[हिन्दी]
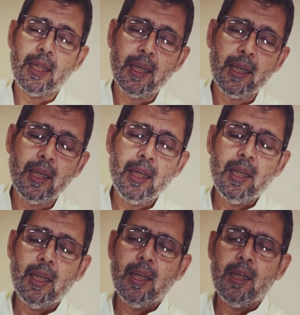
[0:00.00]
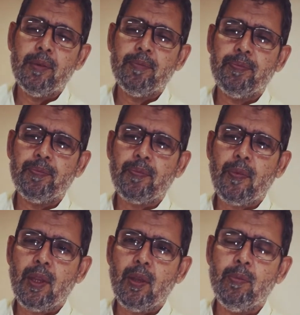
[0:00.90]
है
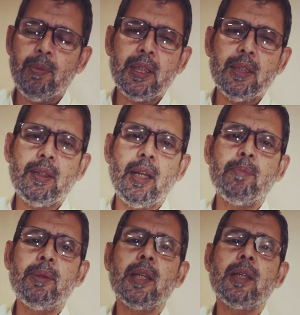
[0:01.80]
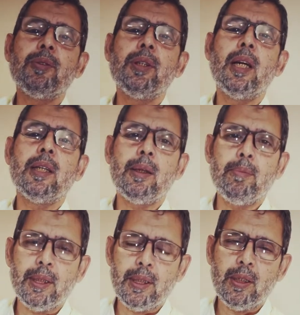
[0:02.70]
उम्मत इस्लामिया की शराजा
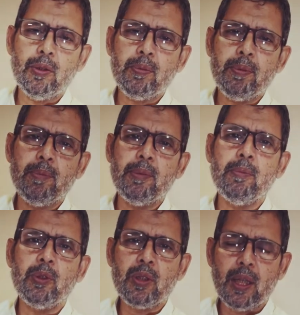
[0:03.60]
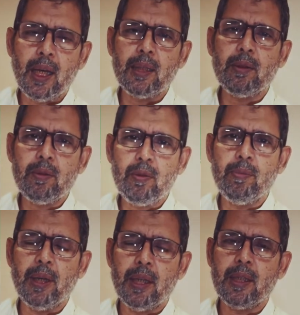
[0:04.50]
बंदी उसमें हमने मुश्किल को
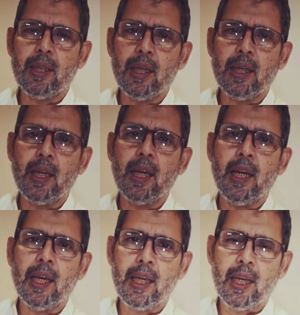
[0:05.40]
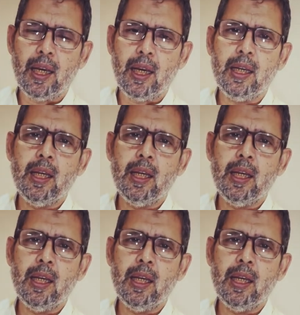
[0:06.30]
बयान किया कि हैं क्या